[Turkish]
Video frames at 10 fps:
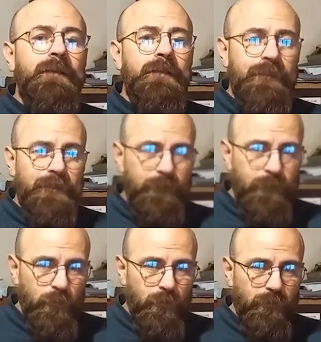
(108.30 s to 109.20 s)

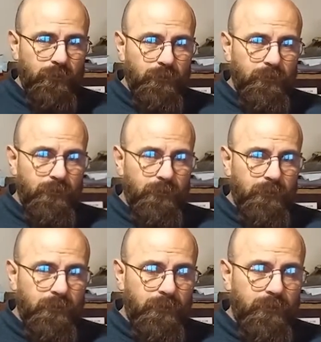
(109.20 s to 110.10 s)
sesimiz olun.
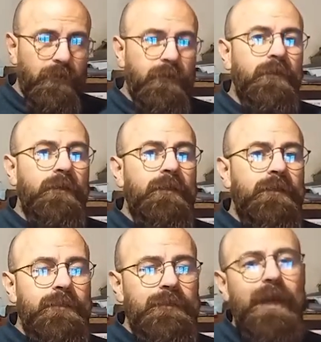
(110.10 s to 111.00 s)

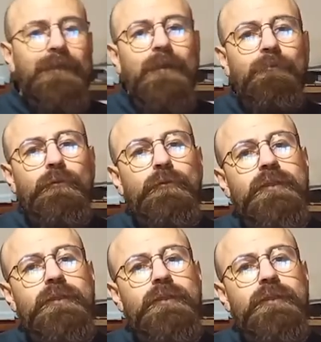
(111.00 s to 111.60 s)
Sizlerden bunu